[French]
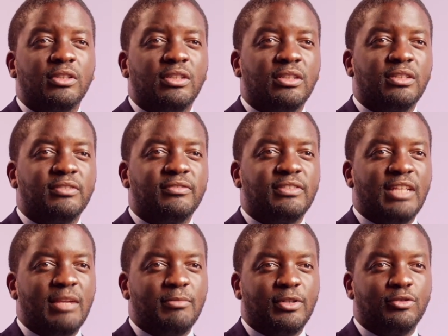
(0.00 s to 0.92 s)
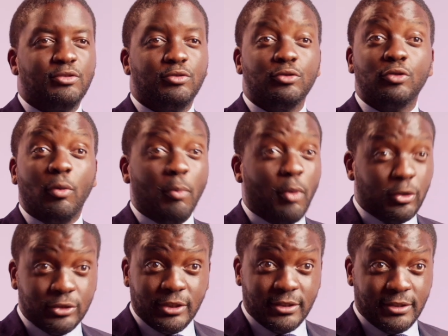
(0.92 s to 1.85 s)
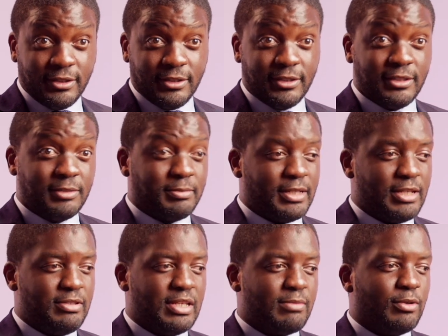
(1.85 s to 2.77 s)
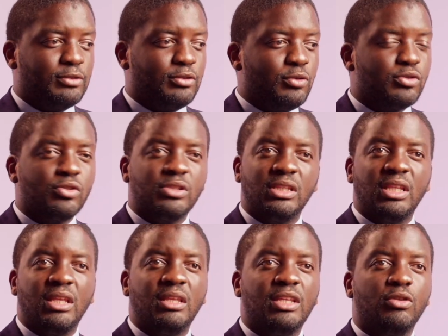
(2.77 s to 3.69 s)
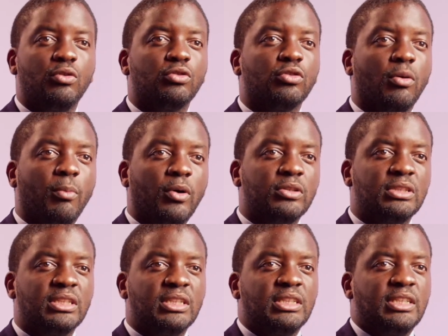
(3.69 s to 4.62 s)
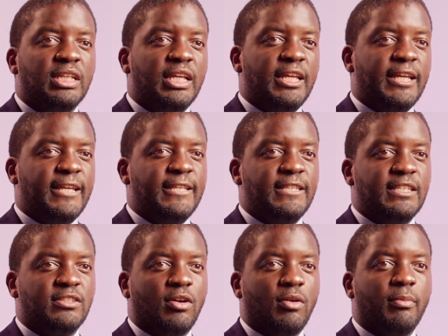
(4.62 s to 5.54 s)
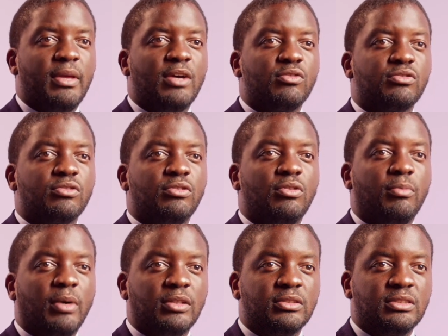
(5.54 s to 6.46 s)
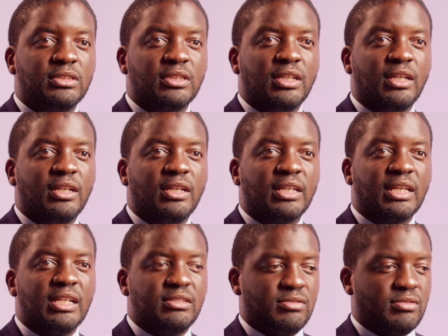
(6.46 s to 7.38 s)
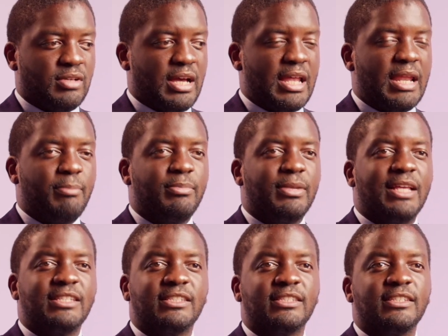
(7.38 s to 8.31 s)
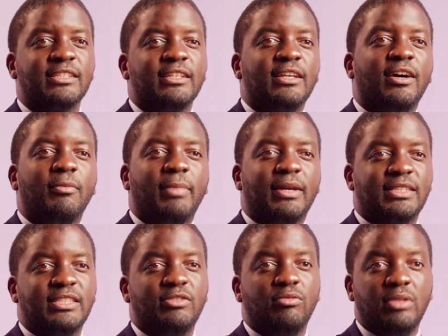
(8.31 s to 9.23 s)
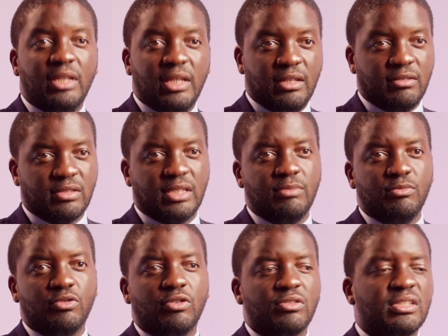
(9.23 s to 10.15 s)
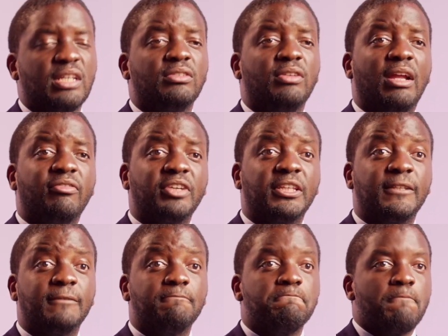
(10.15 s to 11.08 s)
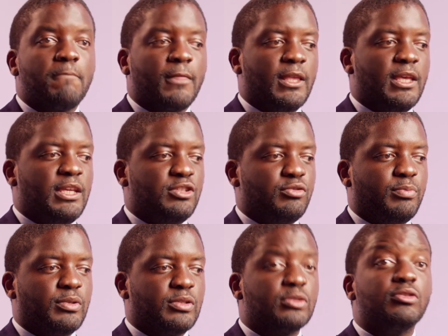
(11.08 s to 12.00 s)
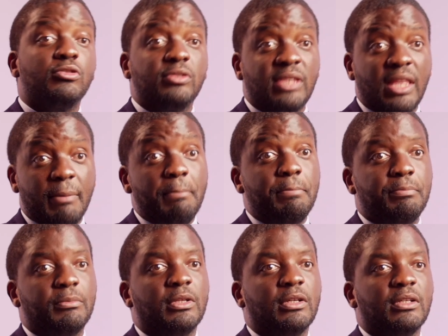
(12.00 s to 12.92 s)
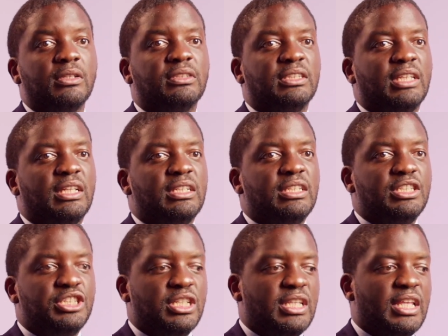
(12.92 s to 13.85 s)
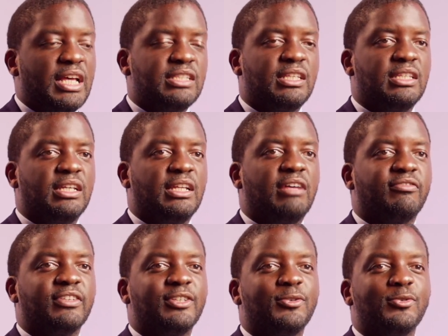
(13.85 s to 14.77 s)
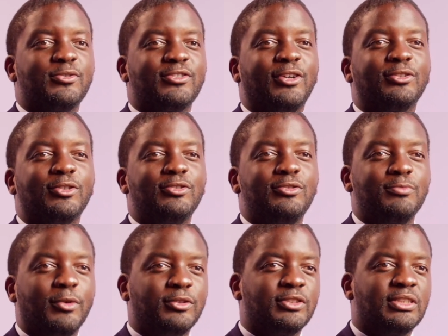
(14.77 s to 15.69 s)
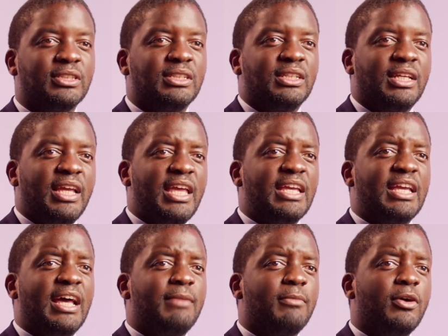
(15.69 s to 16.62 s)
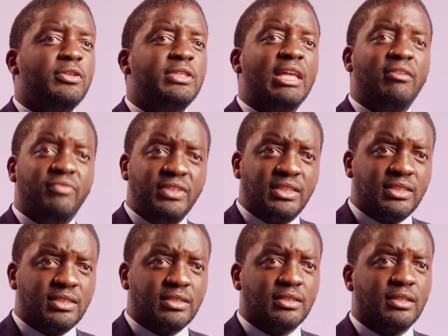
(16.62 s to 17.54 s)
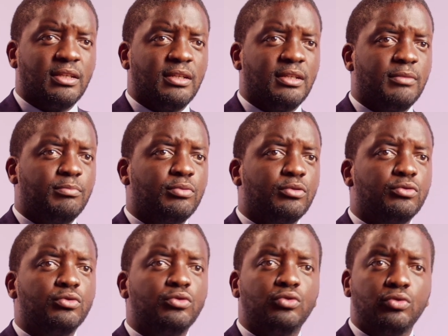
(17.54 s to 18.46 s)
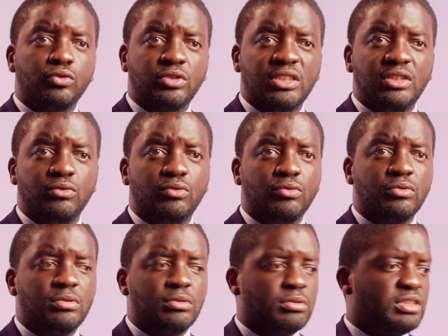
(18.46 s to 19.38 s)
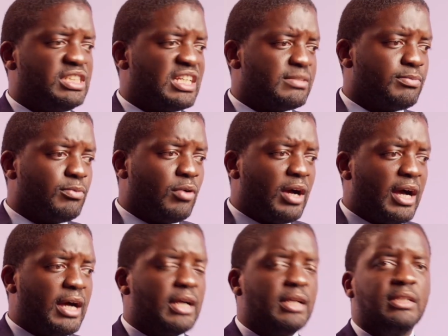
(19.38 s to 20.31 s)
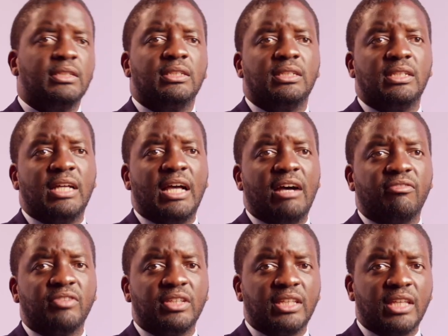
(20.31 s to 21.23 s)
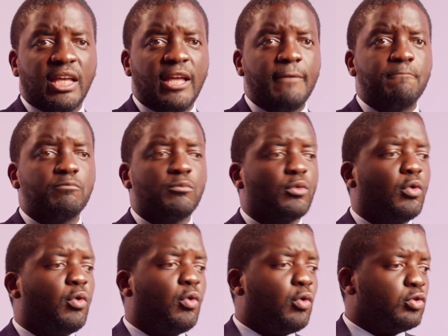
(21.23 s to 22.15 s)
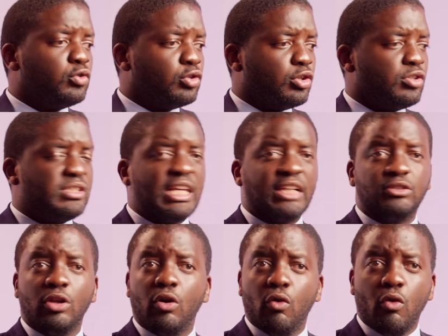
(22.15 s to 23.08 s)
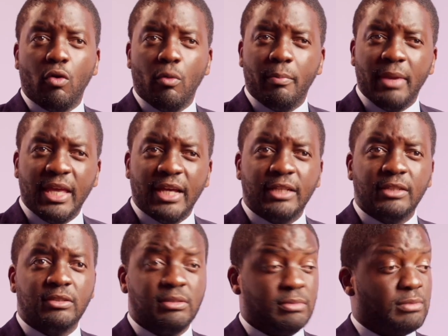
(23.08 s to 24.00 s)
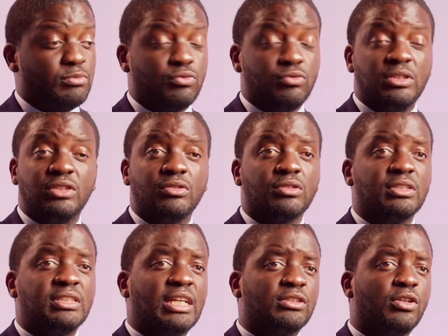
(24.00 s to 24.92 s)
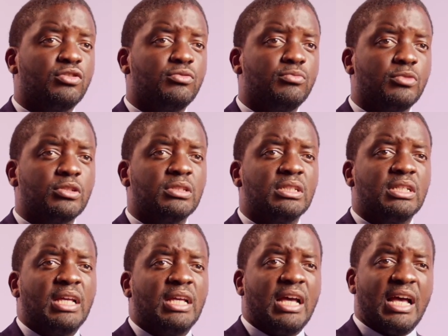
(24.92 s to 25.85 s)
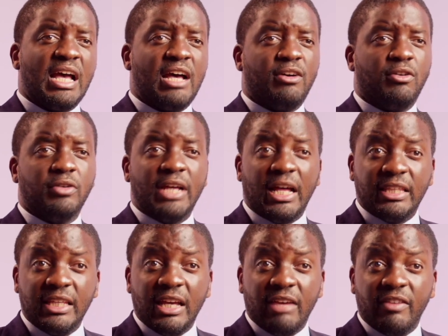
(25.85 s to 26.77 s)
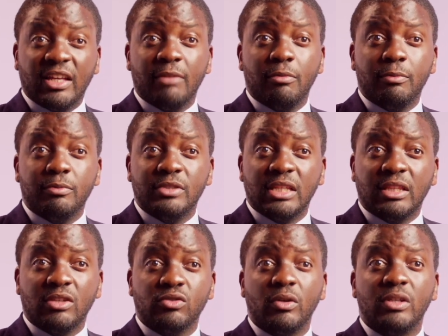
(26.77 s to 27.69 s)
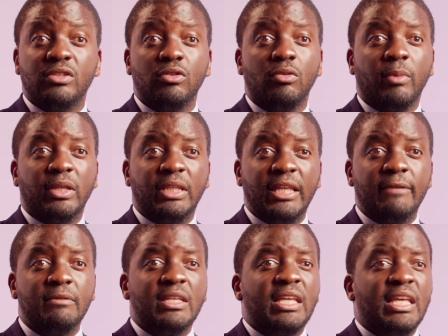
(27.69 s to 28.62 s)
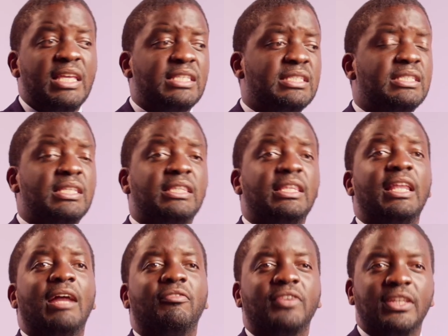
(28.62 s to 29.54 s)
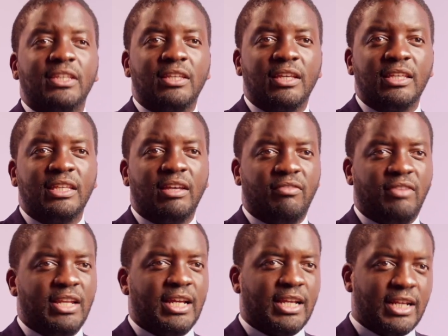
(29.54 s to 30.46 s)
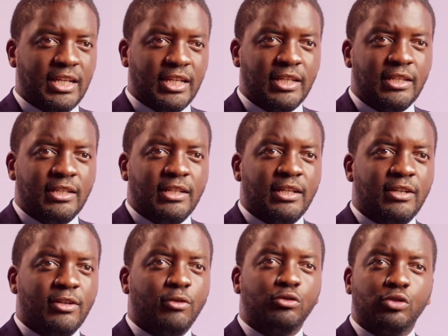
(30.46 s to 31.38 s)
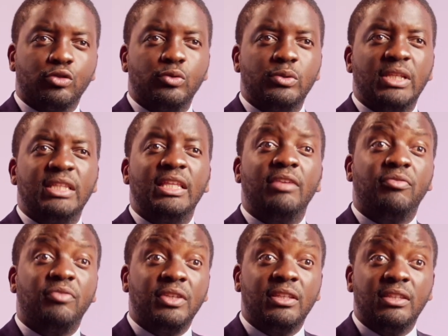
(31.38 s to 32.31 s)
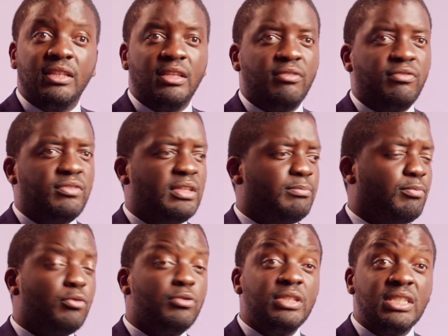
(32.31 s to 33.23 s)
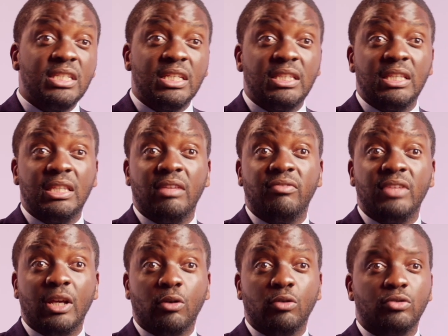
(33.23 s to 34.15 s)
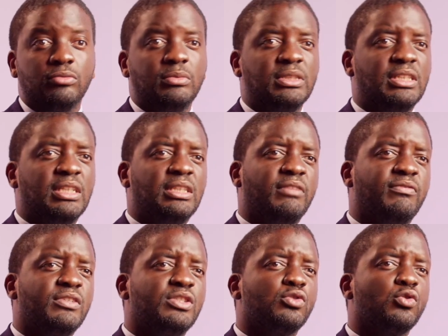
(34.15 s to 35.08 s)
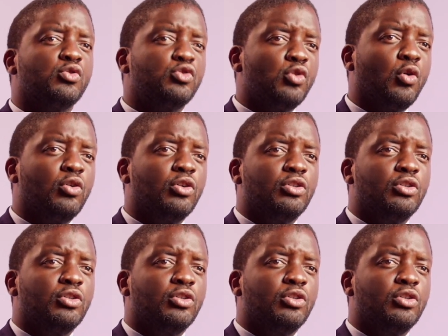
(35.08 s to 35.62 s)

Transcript: euh, finalement de notre monde euh, pas uniquement de nos sociétés et de notre monde. Et désormais, on se demande euh, quelle sera la place, en particulier en ce qui me concerne, de l'Afrique. Et je pense que le thème euh, cette année des JNDA, c'est-à-dire l'Afrique au centre du monde, est également une invite pour nous tous et nous toutes, diaspora, africains, autres acteurs européens et même tous les autres acteurs du monde, à regarder avec un peu plus d'attention et se demander, et si c'était l'Afrique qui avait la clé euh, aujourd'hui des défis, des défis politiques, des défis économiques, des défis sociaux